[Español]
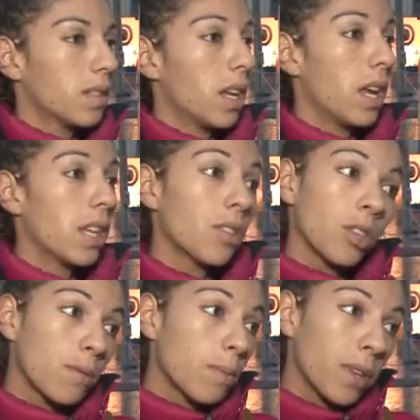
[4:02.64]
Ella en
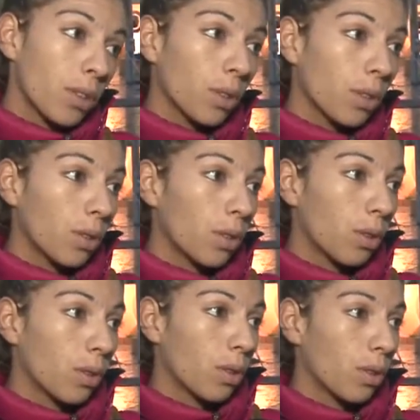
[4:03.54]
todo
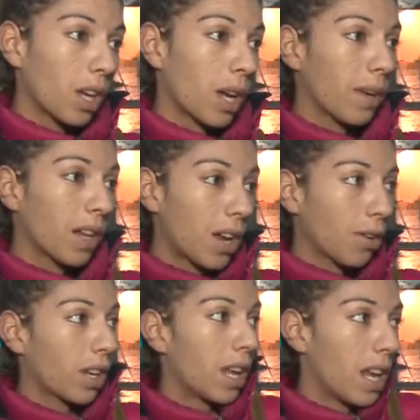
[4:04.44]
momento dejaba en
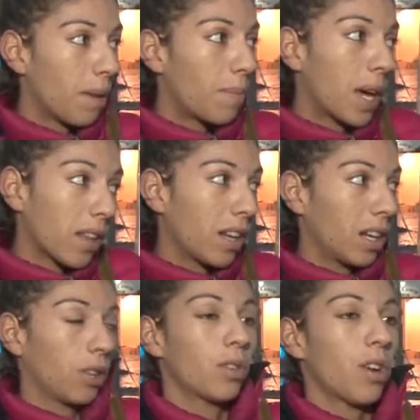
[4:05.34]
claro que el padre de la
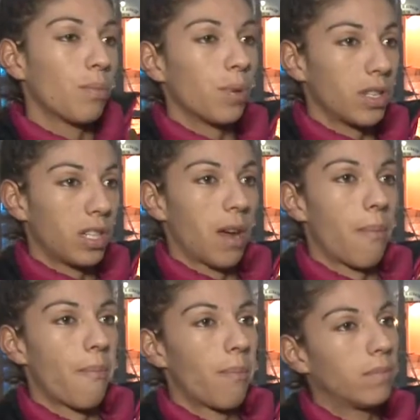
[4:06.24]
criatura era un policía.
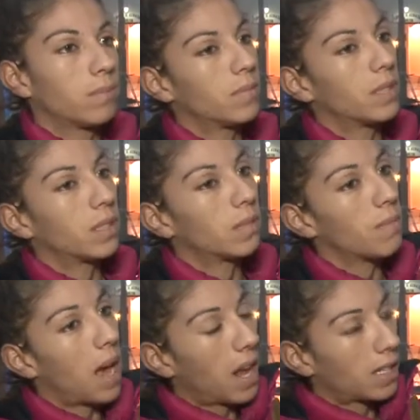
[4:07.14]

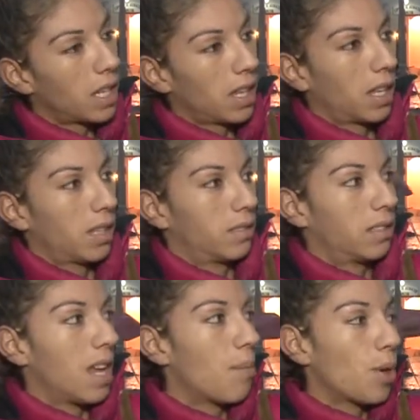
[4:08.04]
Más allá de
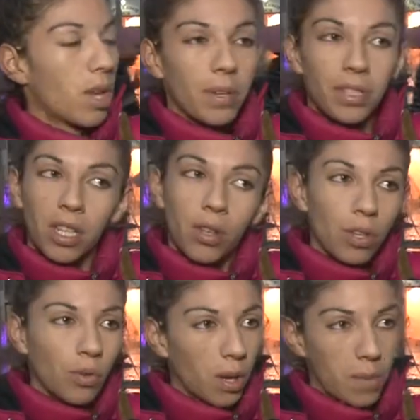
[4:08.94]
quién puede haber sido,
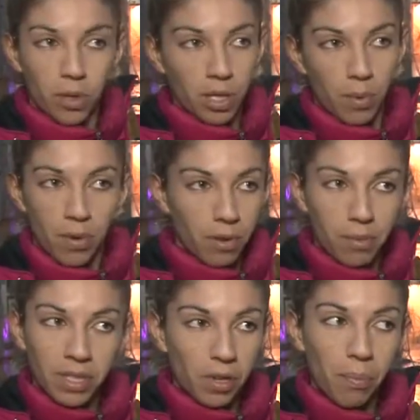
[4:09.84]
yo nunca me doy tipo de
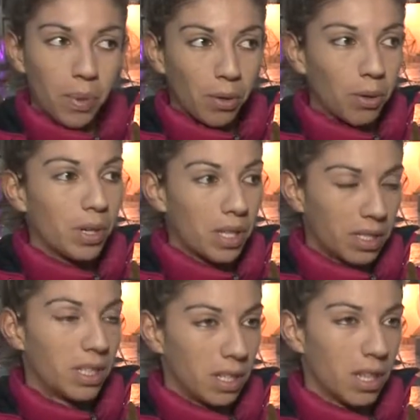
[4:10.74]
información, pero ella
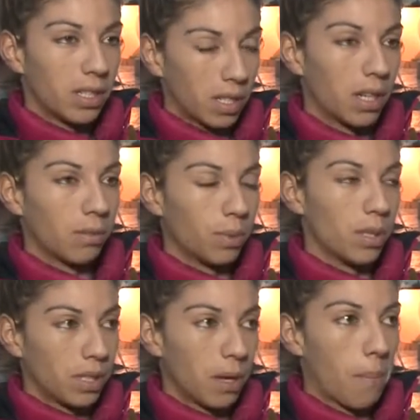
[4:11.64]
sí decía que era un
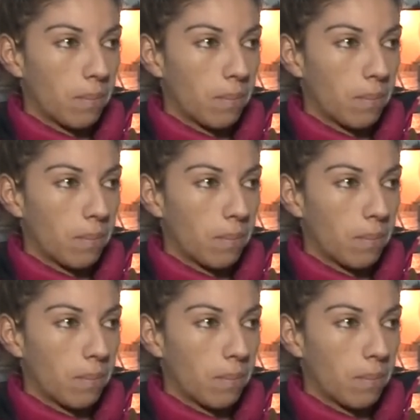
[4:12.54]
policía.